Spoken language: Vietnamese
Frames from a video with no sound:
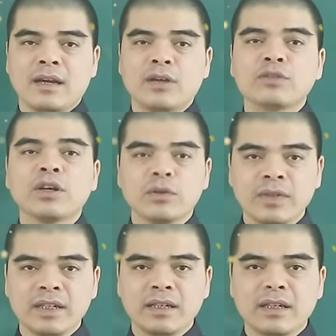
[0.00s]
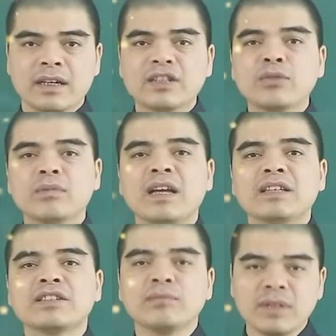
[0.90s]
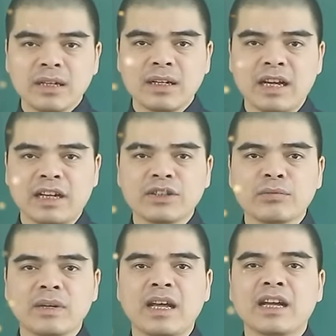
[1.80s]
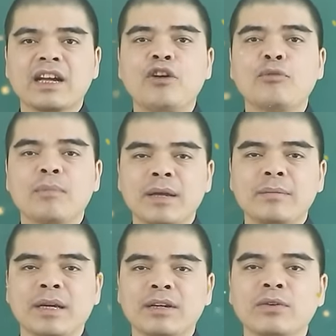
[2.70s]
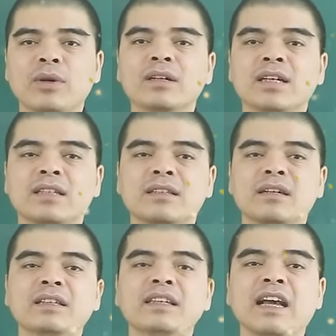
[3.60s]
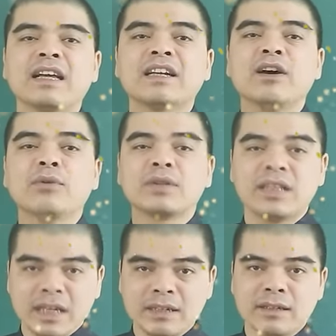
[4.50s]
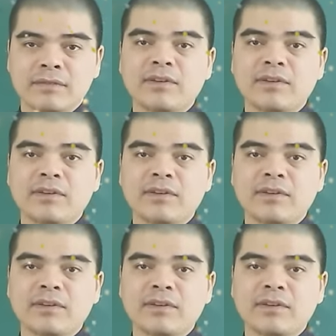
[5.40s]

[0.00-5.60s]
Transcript: À, thưa quý vị, cái tục lệ sông đất là cái tục lệ cầu may mắn của người tới nhà đầu tiên